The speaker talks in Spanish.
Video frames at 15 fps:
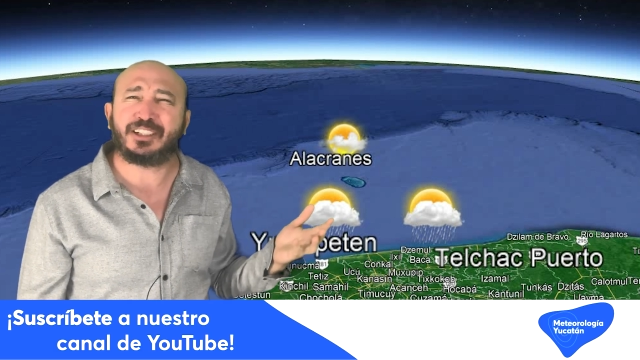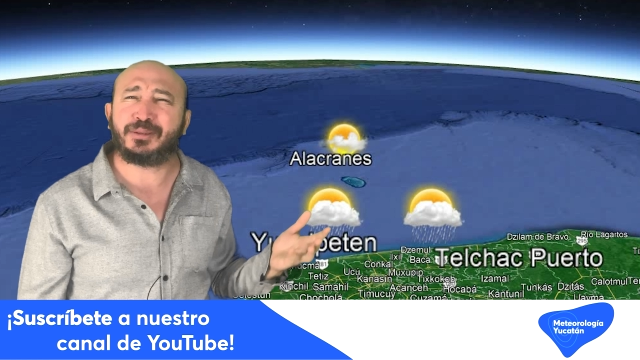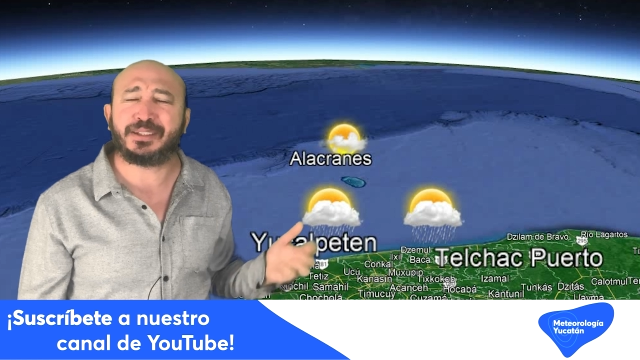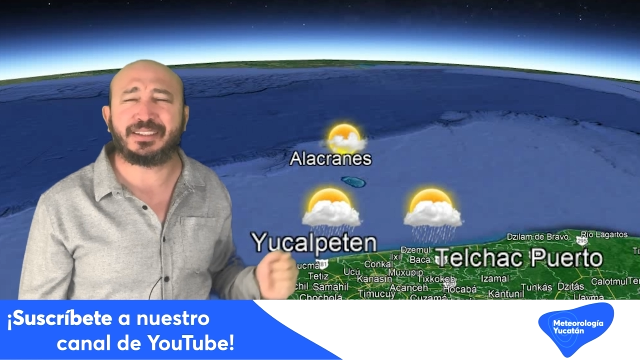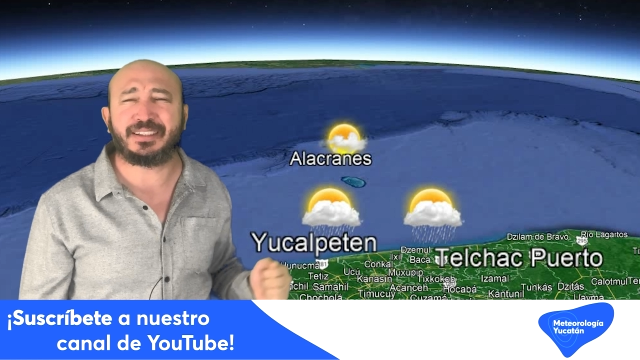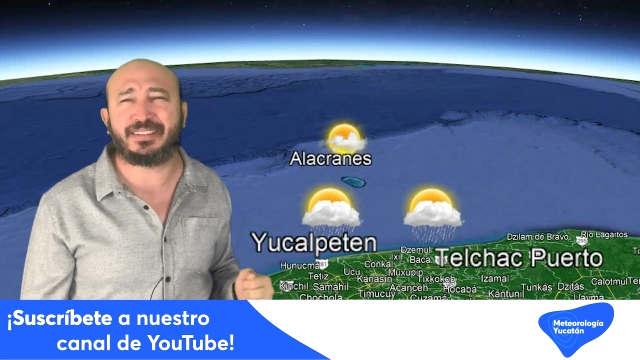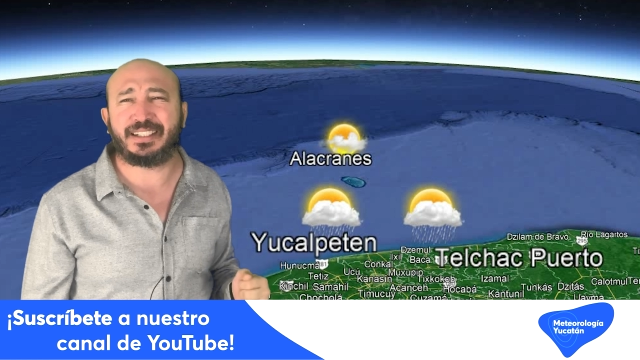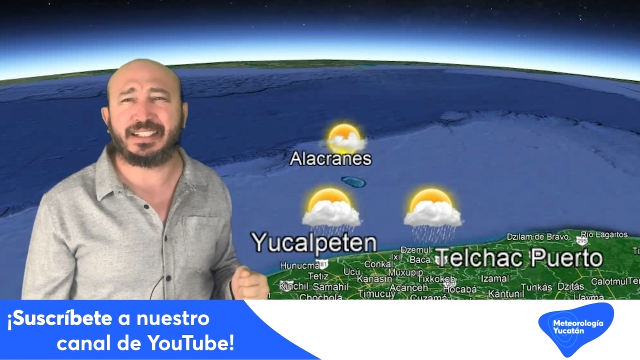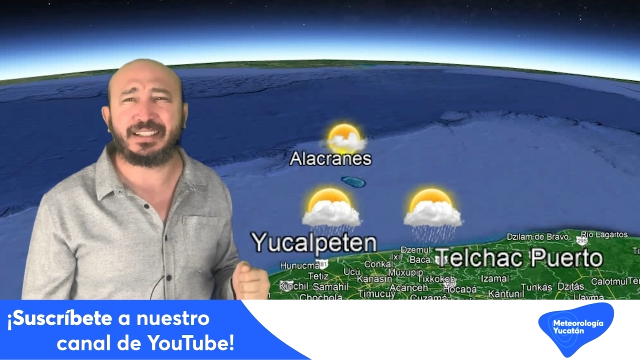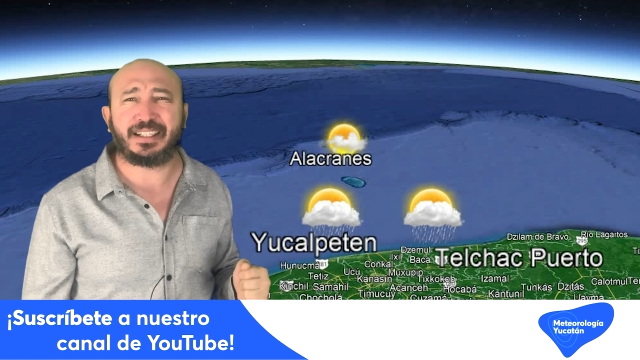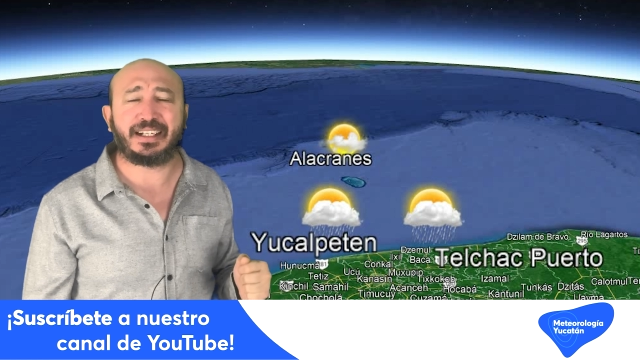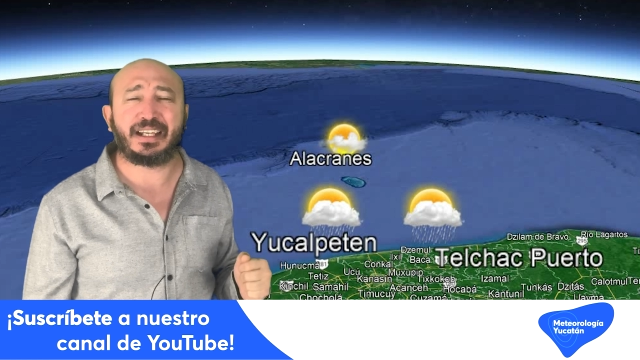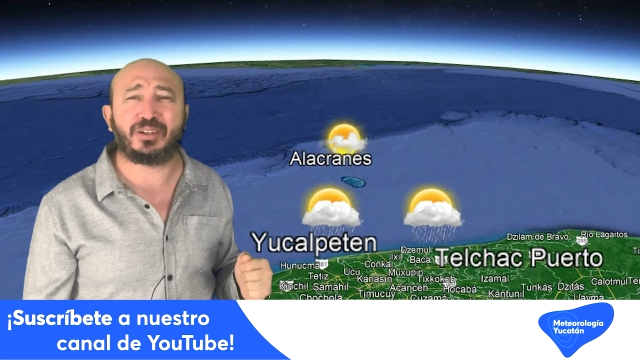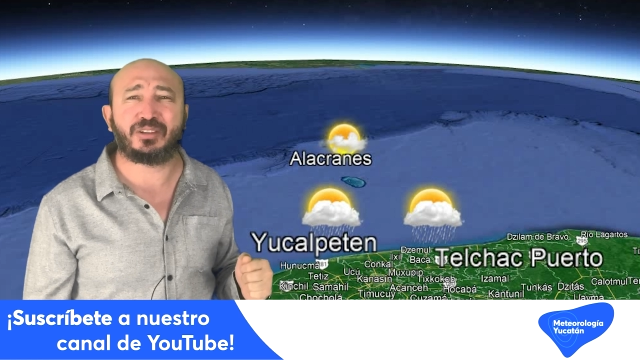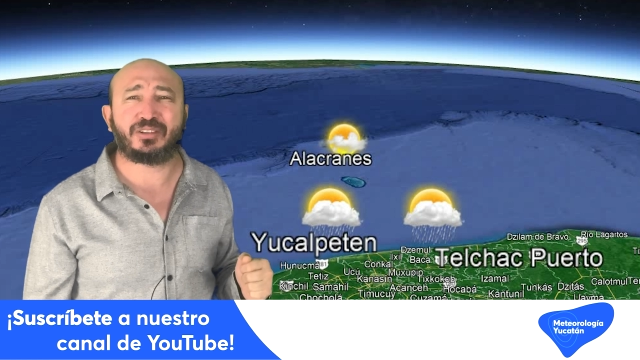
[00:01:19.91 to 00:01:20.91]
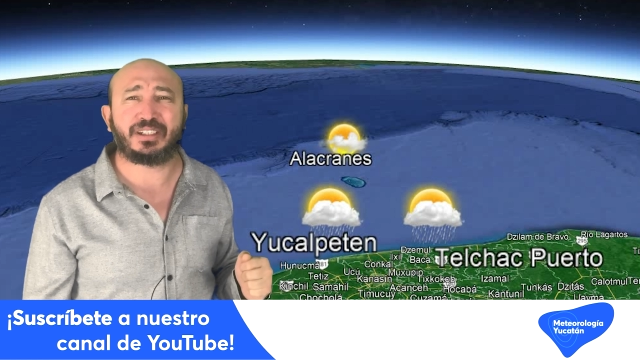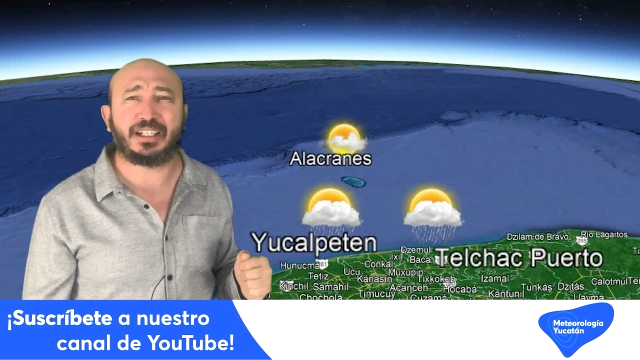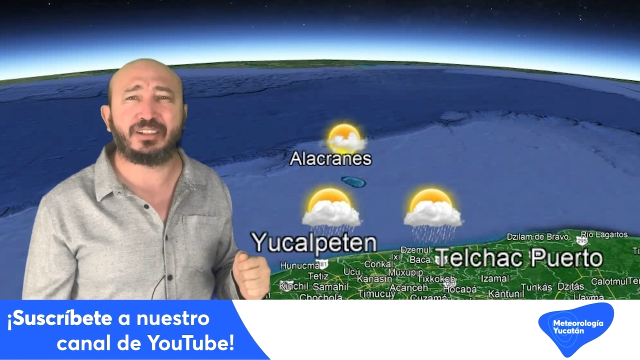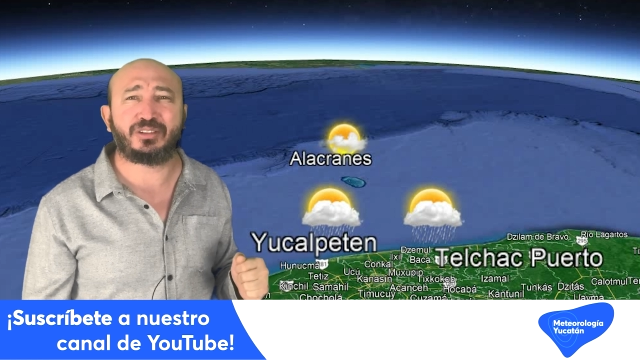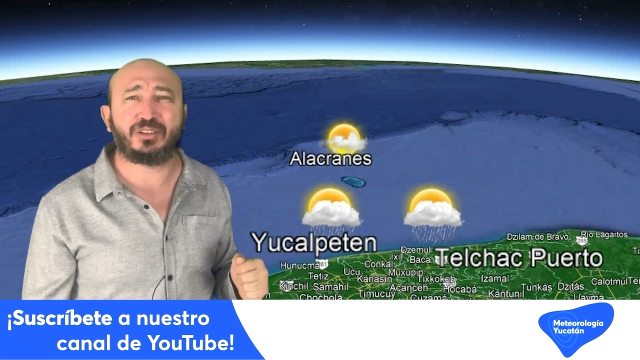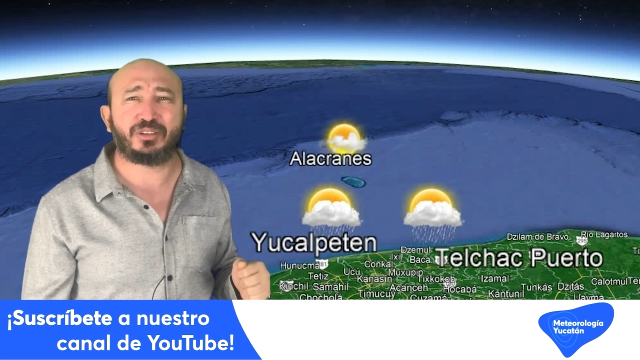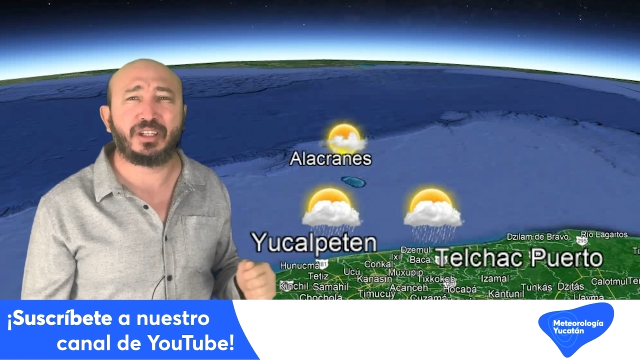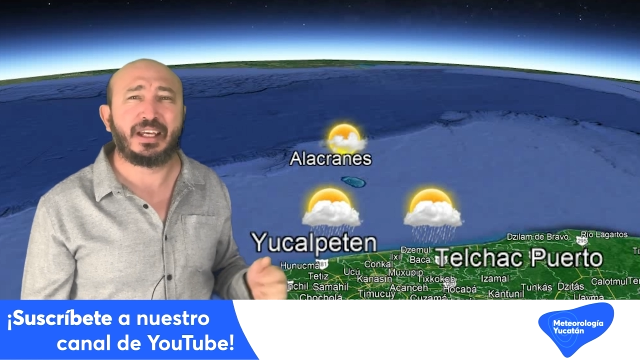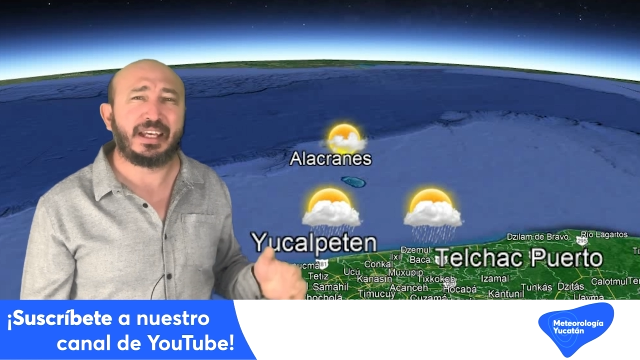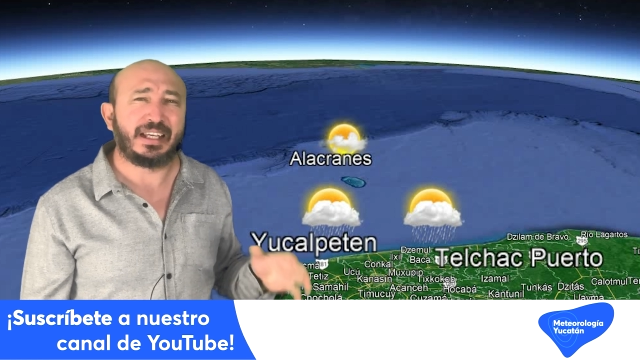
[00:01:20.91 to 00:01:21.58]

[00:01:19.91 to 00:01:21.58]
27 grados Celsius,